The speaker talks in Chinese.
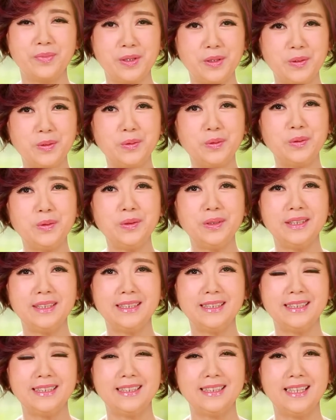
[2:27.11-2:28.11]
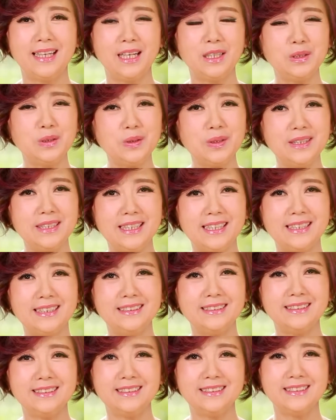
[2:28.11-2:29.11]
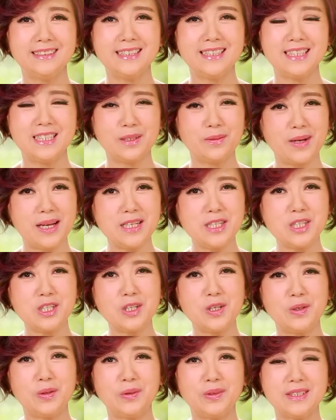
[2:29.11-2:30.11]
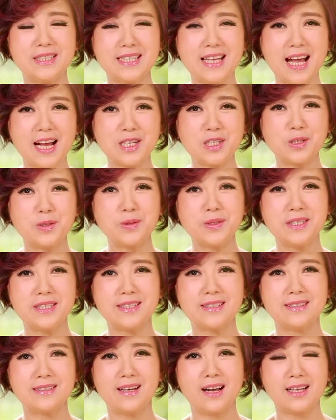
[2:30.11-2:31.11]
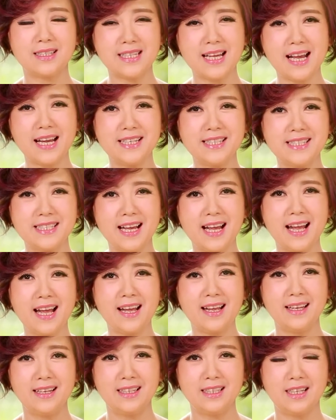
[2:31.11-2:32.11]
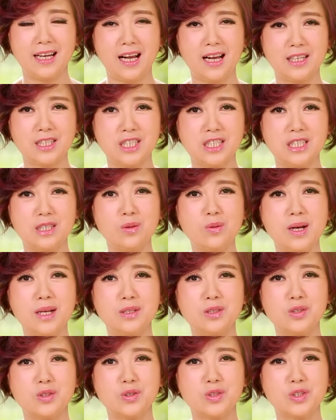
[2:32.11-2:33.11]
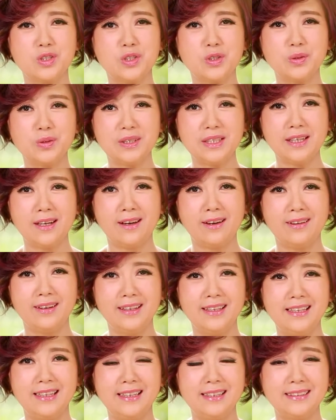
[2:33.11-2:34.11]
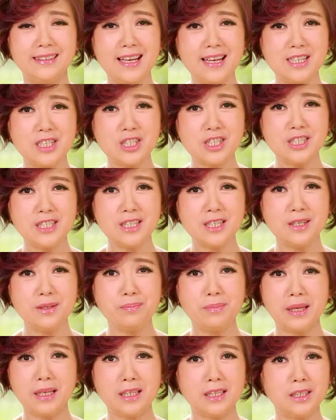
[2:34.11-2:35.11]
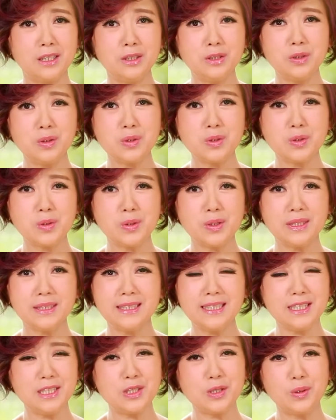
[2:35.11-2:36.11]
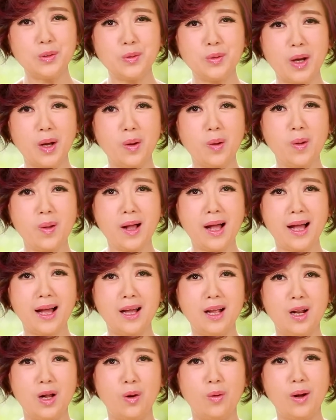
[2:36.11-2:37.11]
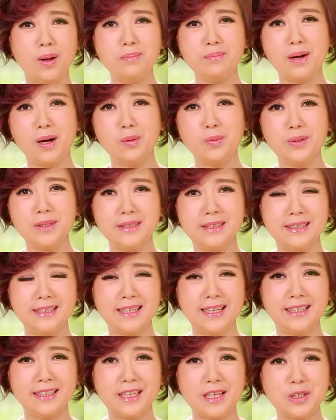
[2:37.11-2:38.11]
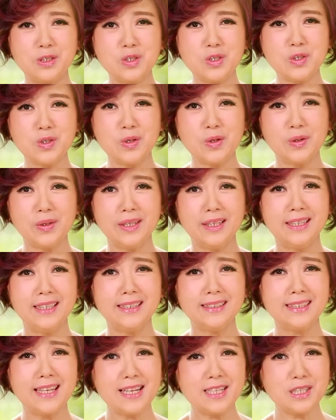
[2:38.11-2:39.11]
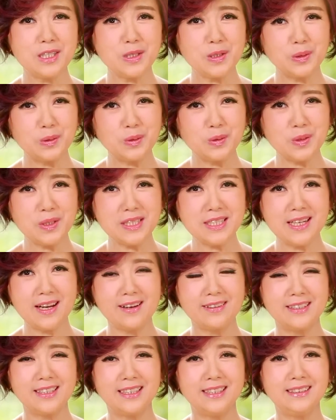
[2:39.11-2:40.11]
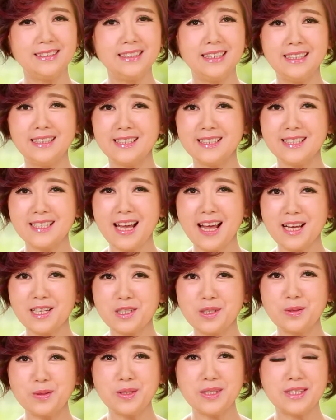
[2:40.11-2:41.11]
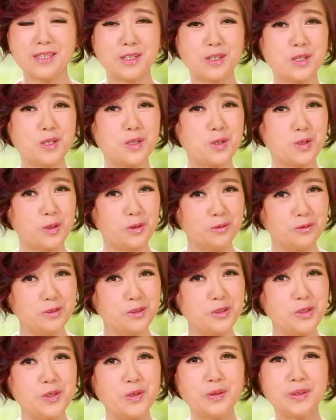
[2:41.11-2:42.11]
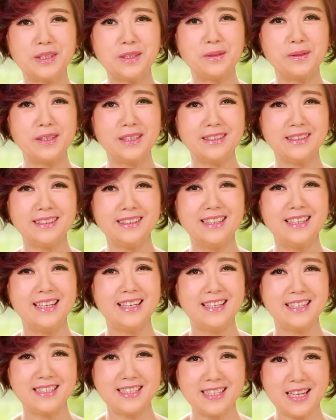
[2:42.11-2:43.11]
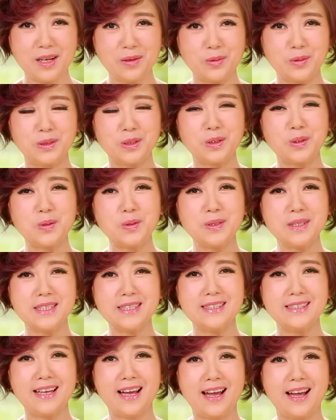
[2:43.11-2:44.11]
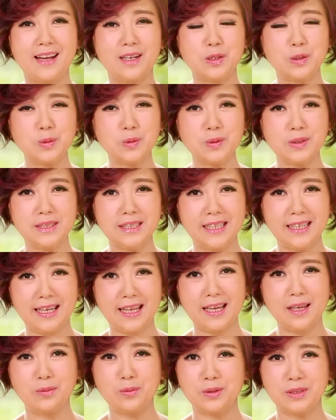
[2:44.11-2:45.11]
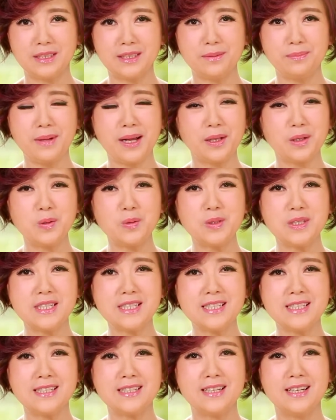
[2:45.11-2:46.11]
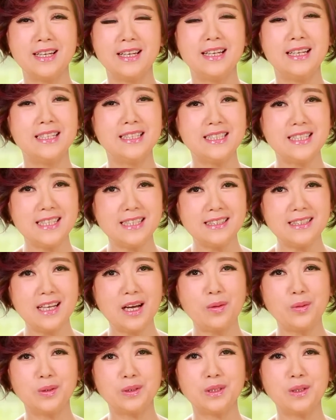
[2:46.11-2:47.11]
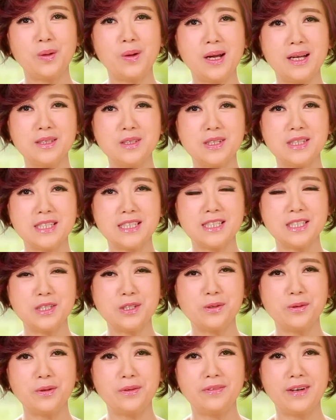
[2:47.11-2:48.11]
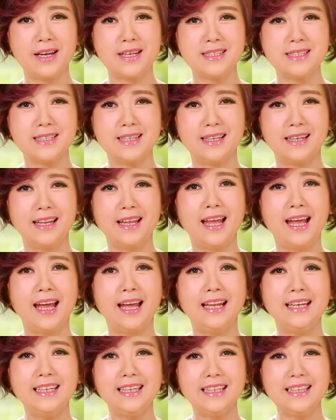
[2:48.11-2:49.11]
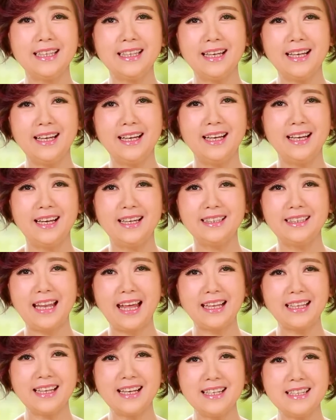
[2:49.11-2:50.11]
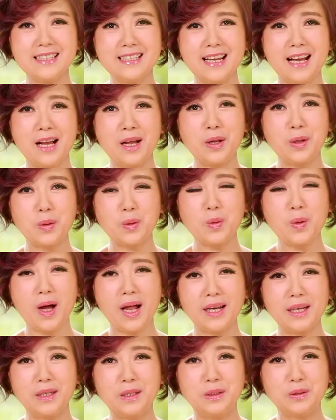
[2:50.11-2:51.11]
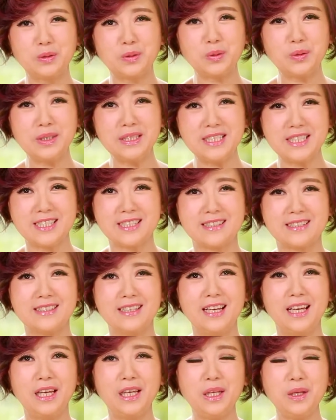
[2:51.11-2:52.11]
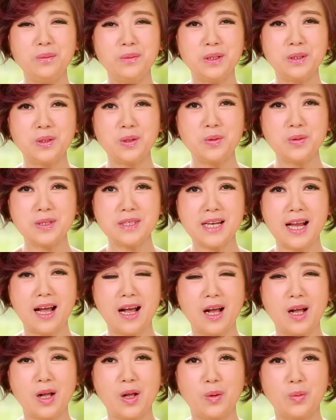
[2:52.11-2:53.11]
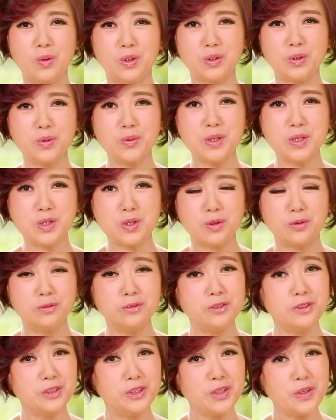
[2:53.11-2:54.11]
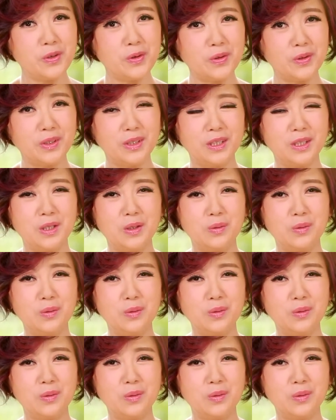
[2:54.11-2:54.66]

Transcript: 比如，很多人洗完手擦手指啊，擦一擦。啊，习惯就是丢掉，但是呢，每个人都说地球暖化、环保问题很严重，但是有多少人你的擦手纸是重复用的呢？像我的公司啊，如果你来我的办公室。进到我的化妆室就会发现，那个栏杆上挂了很多纸，因为通常我都会重复用。